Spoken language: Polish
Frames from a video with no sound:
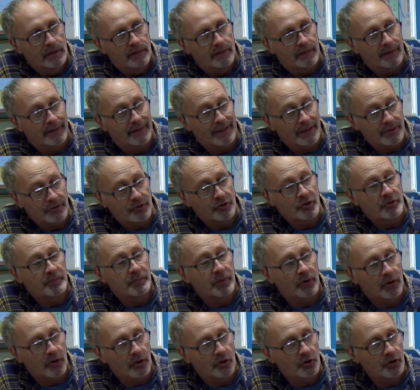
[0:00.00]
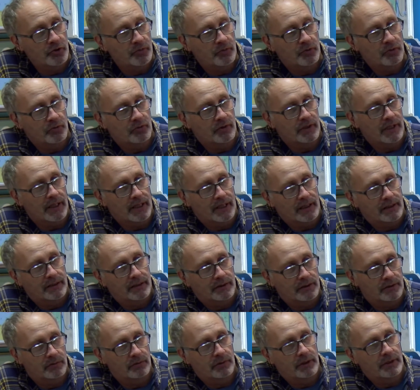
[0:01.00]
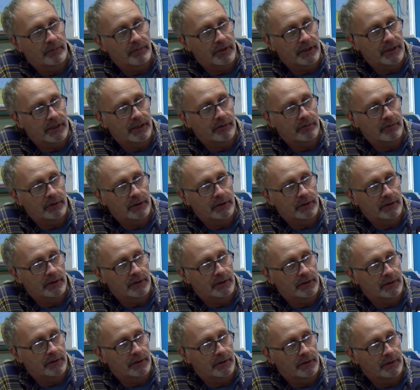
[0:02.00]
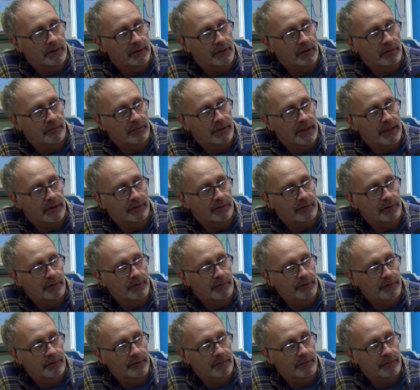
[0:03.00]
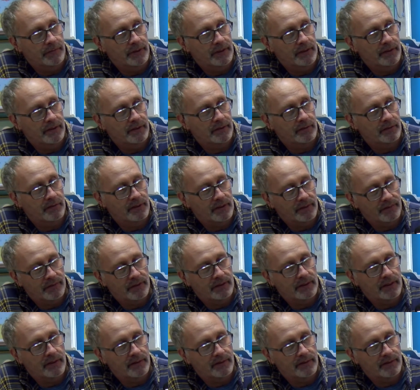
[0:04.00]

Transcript: w zasadzie już po ośmiu dniach, które minęły od objawów, jest uznawana